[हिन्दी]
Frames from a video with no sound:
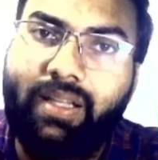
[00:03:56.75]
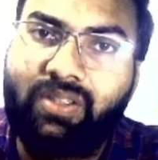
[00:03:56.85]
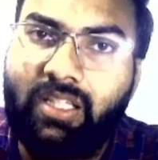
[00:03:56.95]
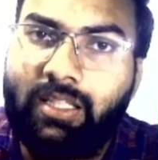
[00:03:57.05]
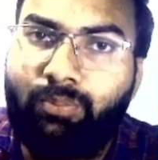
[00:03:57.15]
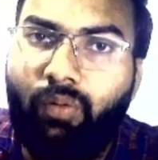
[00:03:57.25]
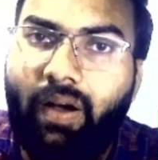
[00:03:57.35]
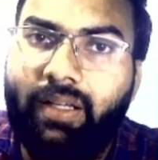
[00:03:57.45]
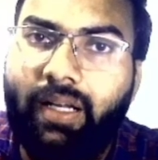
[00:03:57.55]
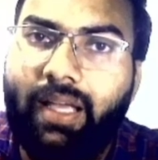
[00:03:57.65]
टेस्ट सीरीज
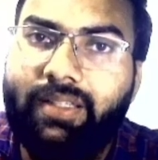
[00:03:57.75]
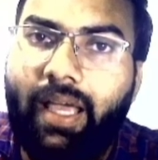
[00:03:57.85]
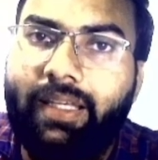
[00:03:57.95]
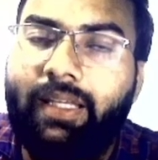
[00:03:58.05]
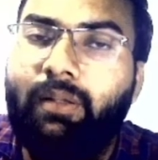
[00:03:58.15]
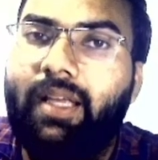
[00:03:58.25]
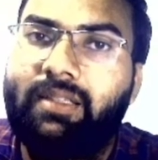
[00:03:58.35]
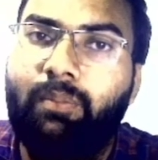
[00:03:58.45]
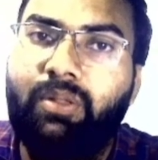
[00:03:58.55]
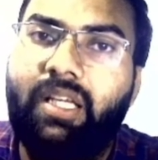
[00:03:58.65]
प्रोवाइड कराई जाएगी
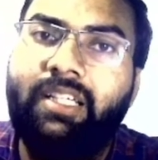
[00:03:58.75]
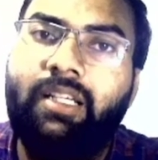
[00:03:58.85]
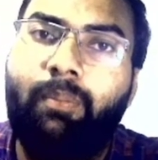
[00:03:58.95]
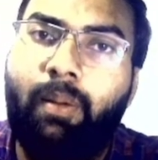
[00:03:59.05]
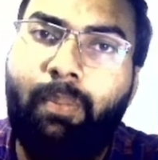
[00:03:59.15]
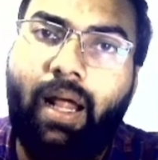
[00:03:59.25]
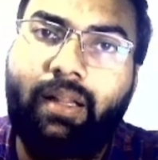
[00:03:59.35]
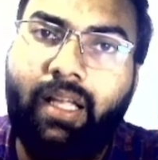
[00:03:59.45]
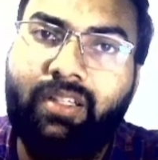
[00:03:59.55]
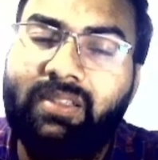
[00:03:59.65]
जैसे पीईटी e का पेपर
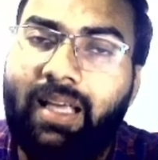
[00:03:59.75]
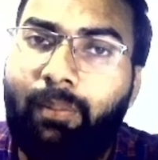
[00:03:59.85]
आता है जिससे